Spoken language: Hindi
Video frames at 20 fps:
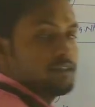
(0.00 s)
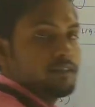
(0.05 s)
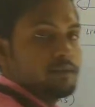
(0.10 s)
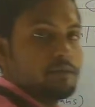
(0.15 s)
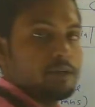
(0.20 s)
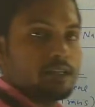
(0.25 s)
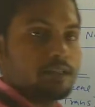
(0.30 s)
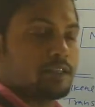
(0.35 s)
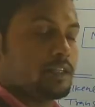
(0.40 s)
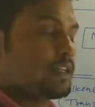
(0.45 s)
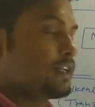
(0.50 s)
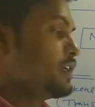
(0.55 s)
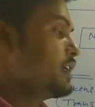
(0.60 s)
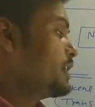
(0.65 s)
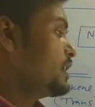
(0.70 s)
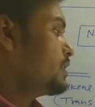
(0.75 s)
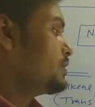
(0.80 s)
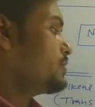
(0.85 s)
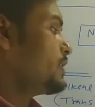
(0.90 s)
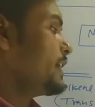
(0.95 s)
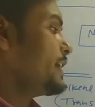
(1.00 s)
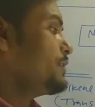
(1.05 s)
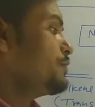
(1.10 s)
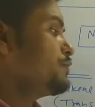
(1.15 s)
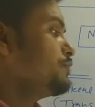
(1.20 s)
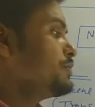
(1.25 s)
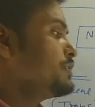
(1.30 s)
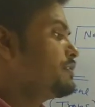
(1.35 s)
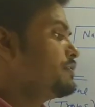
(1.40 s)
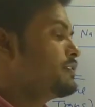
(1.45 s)
ये सब लेते हैं तो
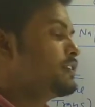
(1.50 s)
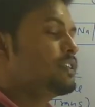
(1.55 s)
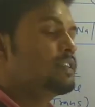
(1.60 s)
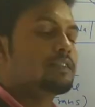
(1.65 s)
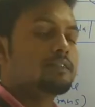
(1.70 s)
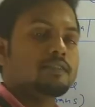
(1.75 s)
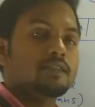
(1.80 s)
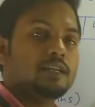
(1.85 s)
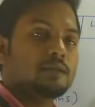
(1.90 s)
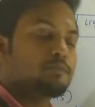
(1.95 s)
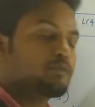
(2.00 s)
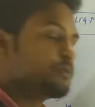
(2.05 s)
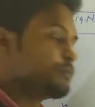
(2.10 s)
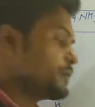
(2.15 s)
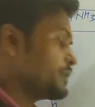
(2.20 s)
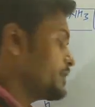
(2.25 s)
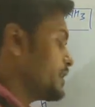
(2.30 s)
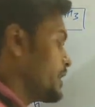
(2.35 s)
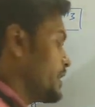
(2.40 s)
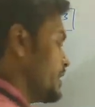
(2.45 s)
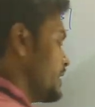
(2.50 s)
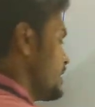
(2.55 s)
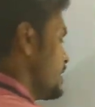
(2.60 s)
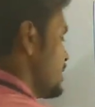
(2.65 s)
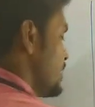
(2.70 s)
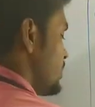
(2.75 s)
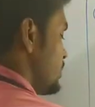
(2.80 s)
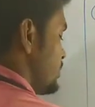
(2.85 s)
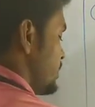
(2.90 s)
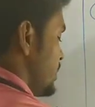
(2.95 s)
हाइड्रोजिनेशन सर आपको पता है
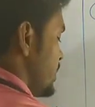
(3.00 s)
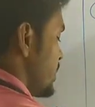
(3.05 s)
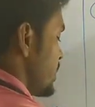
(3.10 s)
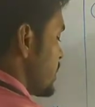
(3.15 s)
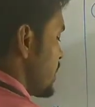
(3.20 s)
ये